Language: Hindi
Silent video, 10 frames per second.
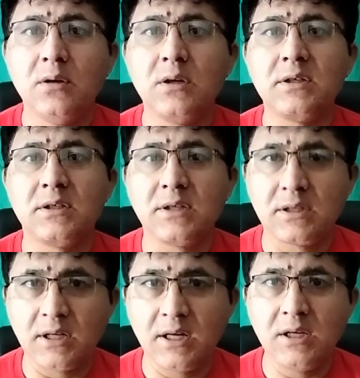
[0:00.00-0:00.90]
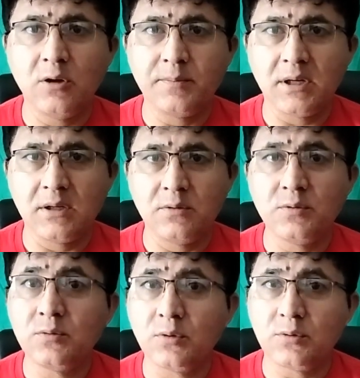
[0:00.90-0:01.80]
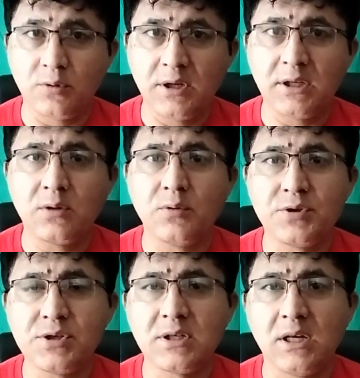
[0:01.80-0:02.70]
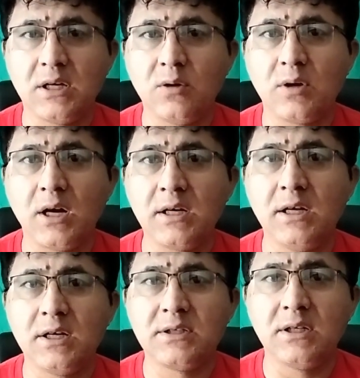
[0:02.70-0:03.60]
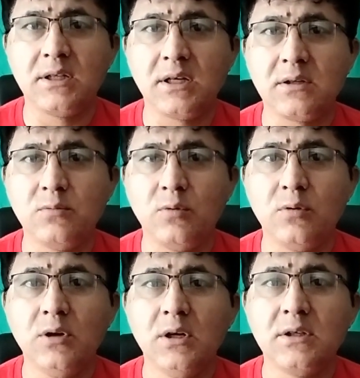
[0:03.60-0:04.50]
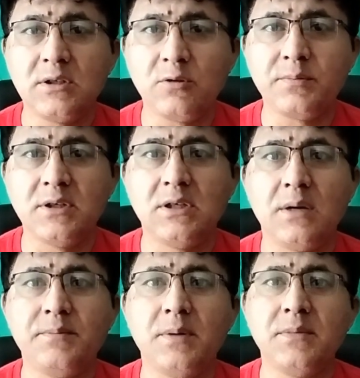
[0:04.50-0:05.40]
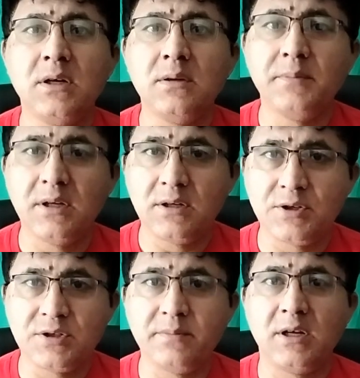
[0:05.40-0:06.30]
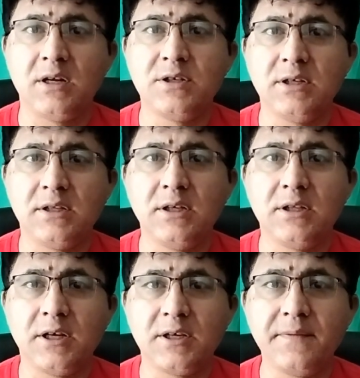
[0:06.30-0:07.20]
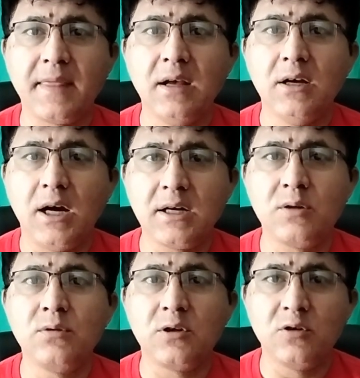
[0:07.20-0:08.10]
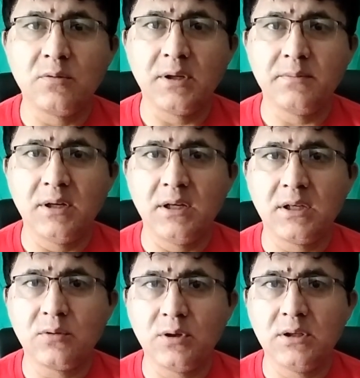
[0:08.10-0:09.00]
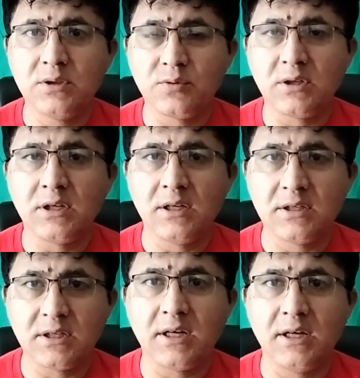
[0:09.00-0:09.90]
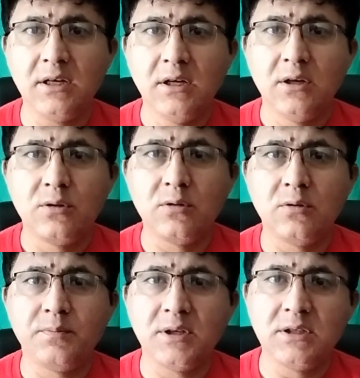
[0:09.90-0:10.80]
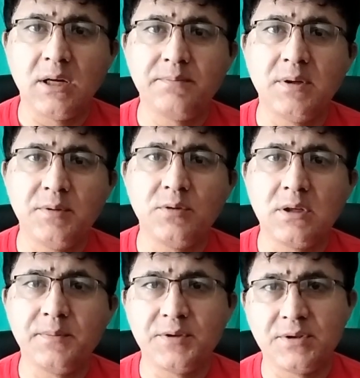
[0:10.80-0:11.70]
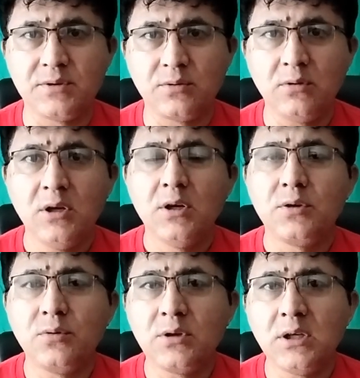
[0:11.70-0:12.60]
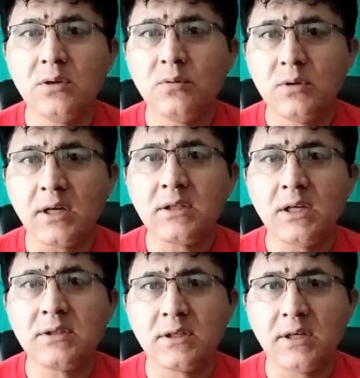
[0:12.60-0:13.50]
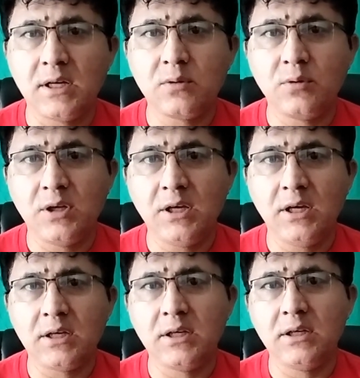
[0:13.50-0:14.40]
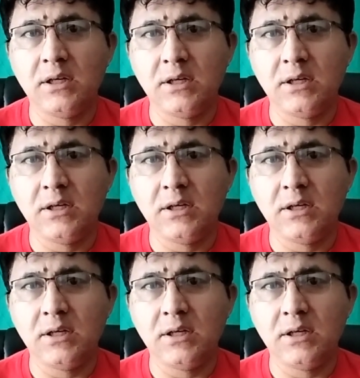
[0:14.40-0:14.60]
जरदारी और उनको तोड़ने की कोशिश करेगा और अगले इलेक्शन तक वो साउथ पंजाब में अपना पेनिट्रेशन बढ़ाना चाहते हैं ताकि अगर उनकी हुकूमत बनने की कोई सूरत हाल नज़र आए तो पंजाब में भी उनकी प्रेजेंस हो क्योंकि लगता जरदारी को ये है कि